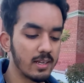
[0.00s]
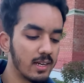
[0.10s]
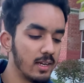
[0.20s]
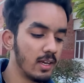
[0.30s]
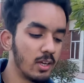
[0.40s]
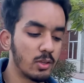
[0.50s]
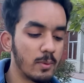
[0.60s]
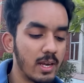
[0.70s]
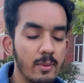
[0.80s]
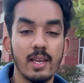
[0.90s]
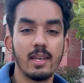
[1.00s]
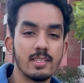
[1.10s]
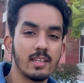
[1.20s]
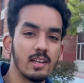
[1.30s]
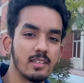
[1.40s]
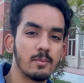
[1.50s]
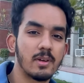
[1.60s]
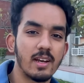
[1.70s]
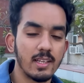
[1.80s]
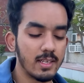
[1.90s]
का तुम्हारे भाई ने जर्नलिज्म
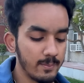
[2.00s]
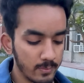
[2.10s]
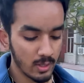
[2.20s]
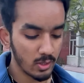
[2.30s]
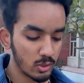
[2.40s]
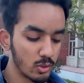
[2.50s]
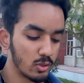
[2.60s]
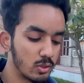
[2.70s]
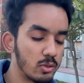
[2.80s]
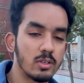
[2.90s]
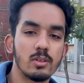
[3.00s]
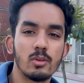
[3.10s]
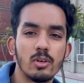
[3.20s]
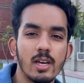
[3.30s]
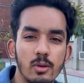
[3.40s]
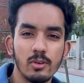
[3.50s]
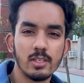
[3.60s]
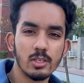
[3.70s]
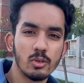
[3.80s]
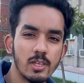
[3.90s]
करा था तो दो
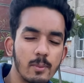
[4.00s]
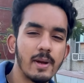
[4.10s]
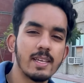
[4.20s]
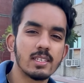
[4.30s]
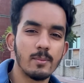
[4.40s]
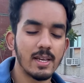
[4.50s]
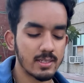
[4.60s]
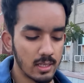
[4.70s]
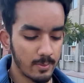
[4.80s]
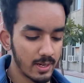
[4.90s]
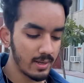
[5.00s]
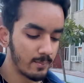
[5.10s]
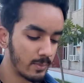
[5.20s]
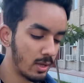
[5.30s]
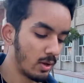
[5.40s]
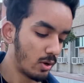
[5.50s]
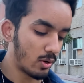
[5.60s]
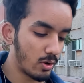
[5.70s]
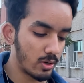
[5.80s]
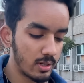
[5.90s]
से दो का बेस्ट था मेरा
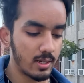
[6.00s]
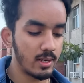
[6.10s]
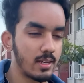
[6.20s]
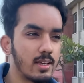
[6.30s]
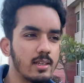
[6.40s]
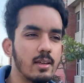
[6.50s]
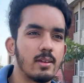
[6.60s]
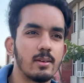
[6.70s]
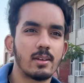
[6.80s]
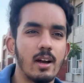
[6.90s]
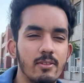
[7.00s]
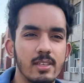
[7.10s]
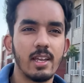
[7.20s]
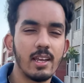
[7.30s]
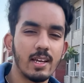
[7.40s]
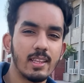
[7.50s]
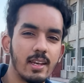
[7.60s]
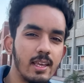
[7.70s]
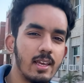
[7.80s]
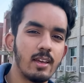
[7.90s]
और काफ़ी सारी यादें
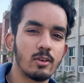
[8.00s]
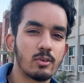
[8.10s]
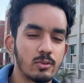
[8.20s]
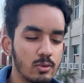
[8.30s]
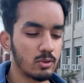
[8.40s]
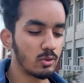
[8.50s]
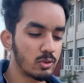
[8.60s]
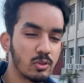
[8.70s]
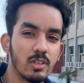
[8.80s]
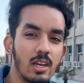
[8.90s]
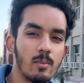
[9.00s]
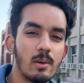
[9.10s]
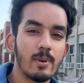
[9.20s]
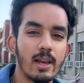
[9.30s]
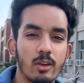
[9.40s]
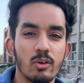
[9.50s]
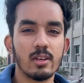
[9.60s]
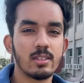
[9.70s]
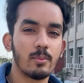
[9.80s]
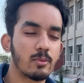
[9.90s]
रही हैं कुछ दोस्तों से नहीं मिल पाए क्योंकि
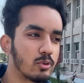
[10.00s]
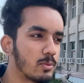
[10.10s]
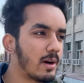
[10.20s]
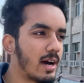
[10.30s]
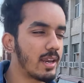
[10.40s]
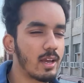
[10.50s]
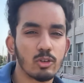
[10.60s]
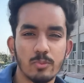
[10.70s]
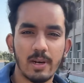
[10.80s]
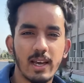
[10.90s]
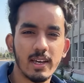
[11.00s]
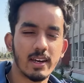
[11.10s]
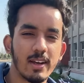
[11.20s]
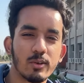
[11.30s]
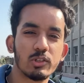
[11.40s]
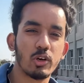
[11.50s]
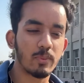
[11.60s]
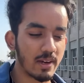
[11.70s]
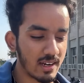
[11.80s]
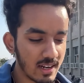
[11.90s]
सब कुछ बाहर हैं कुछ पढ़ाई कर रहे हैं कुछ जॉब
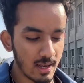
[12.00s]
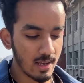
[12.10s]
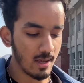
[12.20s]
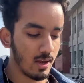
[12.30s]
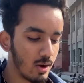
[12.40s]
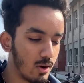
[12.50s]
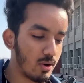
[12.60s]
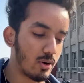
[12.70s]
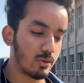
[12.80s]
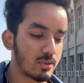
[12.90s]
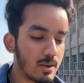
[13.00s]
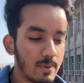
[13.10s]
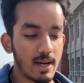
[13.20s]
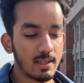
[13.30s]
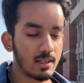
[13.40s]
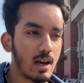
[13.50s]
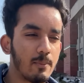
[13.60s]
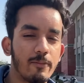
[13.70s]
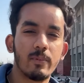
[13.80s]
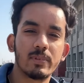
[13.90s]
कर रहे हैं और उसके बाद
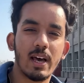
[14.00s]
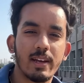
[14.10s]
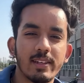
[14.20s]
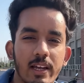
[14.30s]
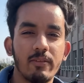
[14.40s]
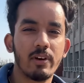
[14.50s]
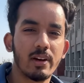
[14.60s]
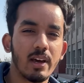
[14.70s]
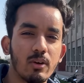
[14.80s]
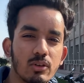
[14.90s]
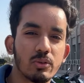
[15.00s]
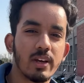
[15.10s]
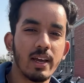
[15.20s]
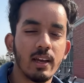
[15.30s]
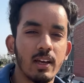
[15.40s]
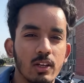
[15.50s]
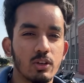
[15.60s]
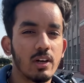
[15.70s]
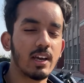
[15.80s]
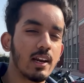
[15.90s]
अब सारे साइन वगैरह हो चुके हैं तो
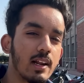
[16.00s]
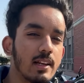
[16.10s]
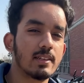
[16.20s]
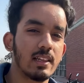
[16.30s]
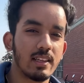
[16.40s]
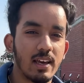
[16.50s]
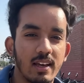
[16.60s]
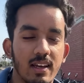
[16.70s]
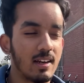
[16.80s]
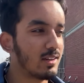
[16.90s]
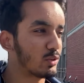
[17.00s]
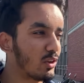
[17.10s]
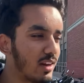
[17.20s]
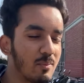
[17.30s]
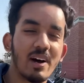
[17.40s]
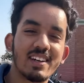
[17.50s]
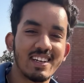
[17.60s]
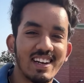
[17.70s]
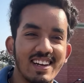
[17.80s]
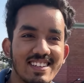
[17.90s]
डिग्री लेने चलते हैं सॉरी
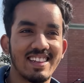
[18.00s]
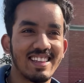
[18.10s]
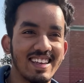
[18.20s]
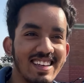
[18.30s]
मार्कशीट लेने चलते हैं